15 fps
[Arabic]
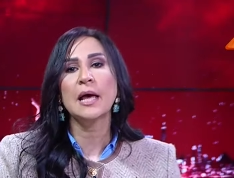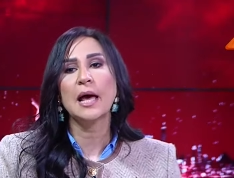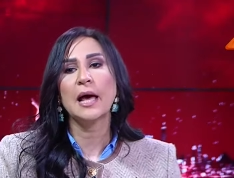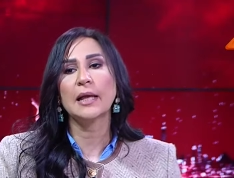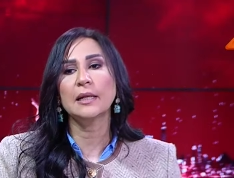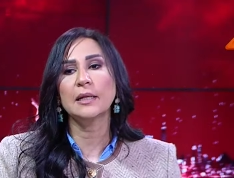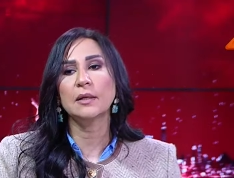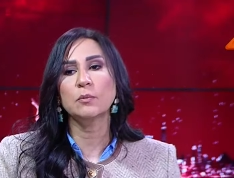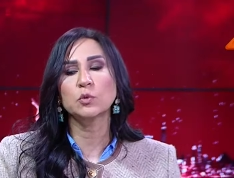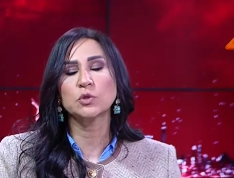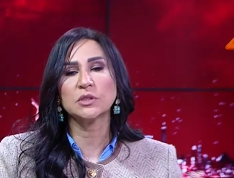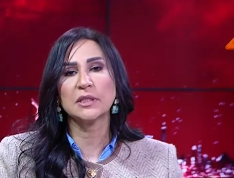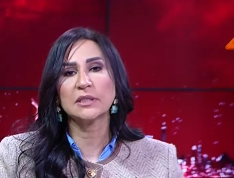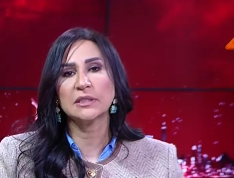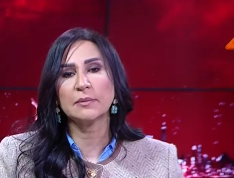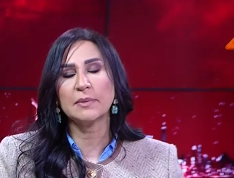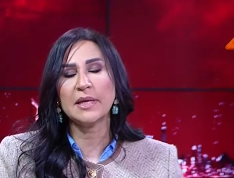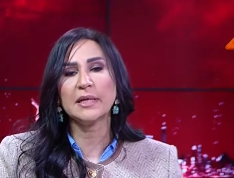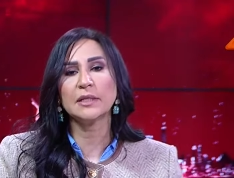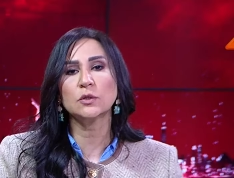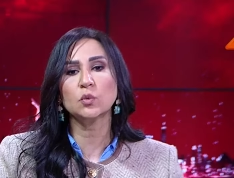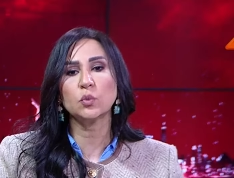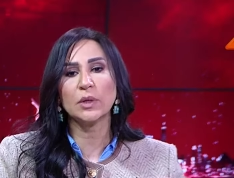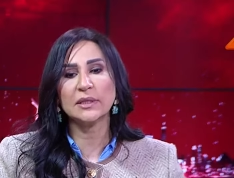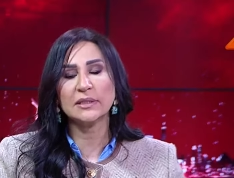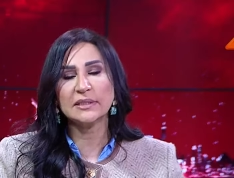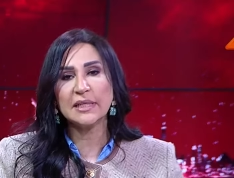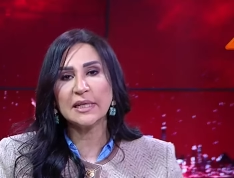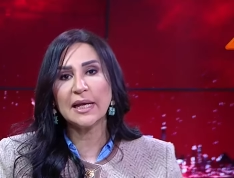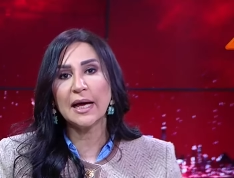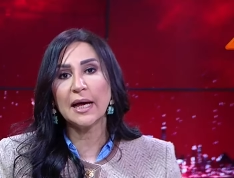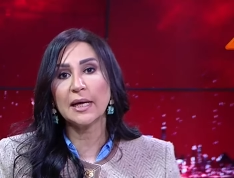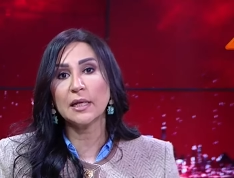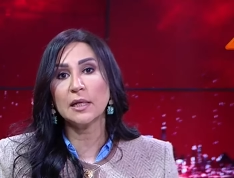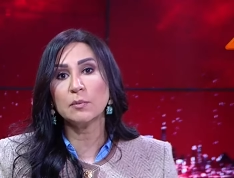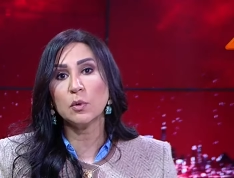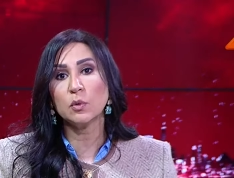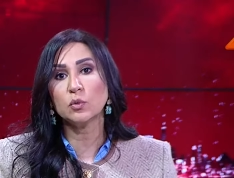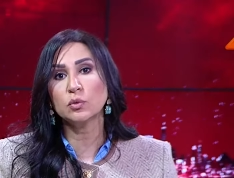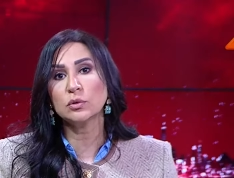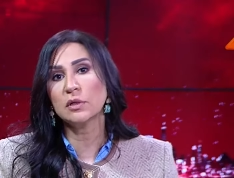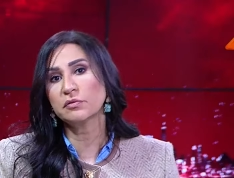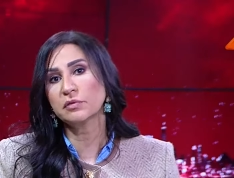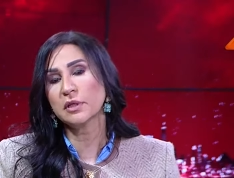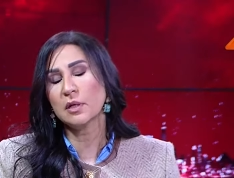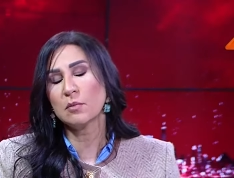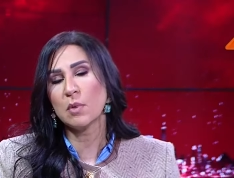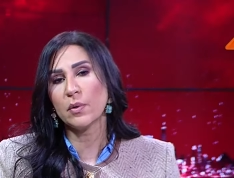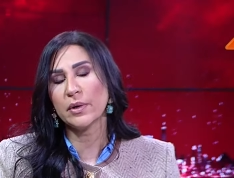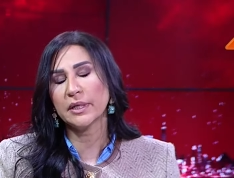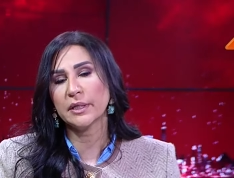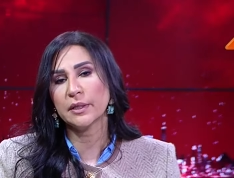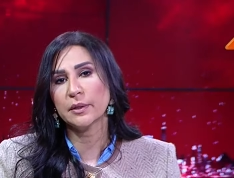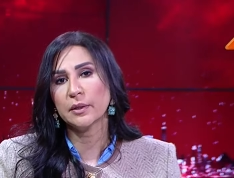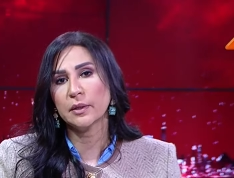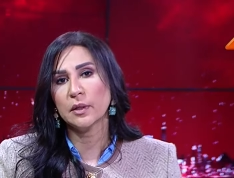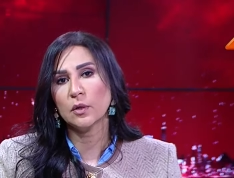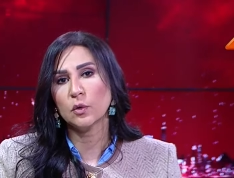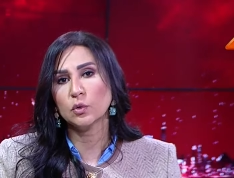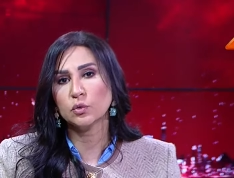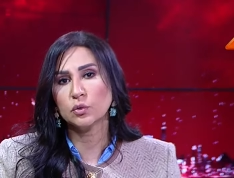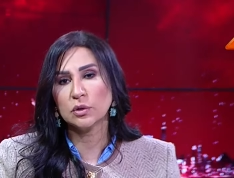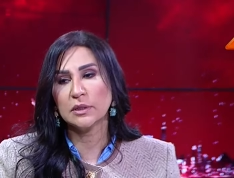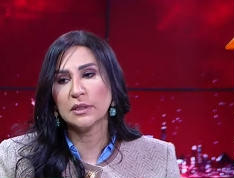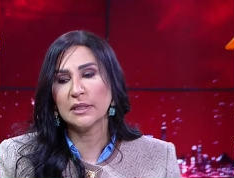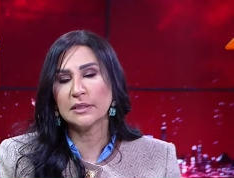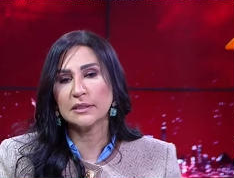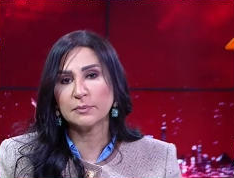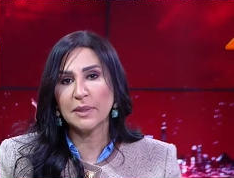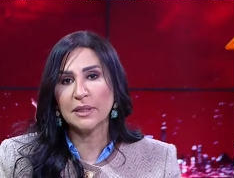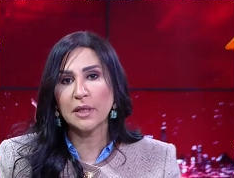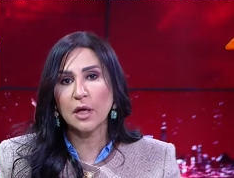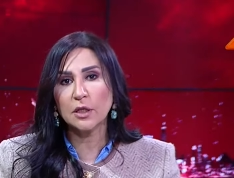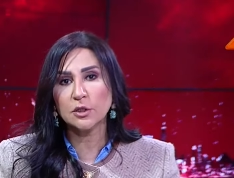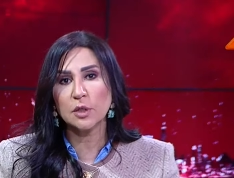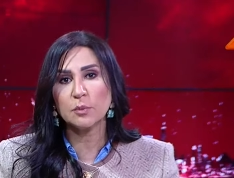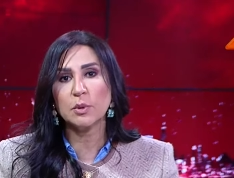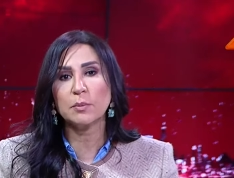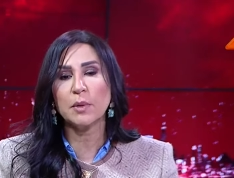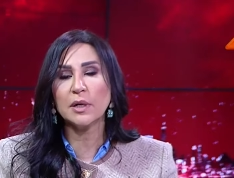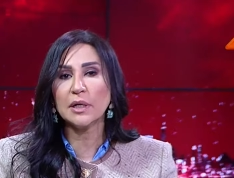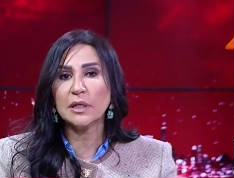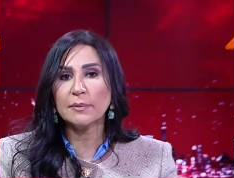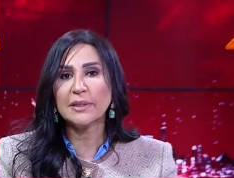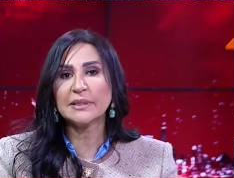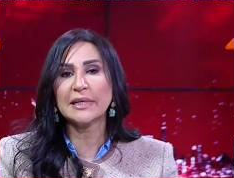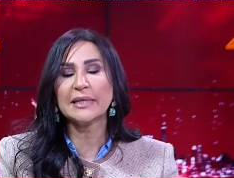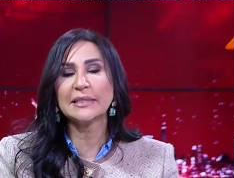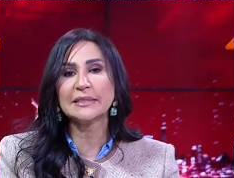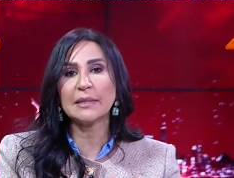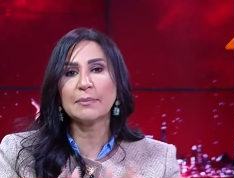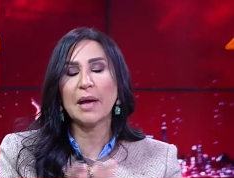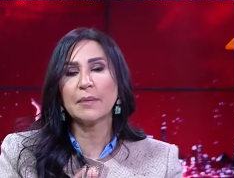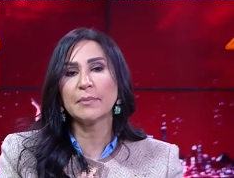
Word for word: المستلزمات والسلع اللي موجودة في المواني خصوصا إن احنا سمعنا أكتر من مرة إن محتاجين 7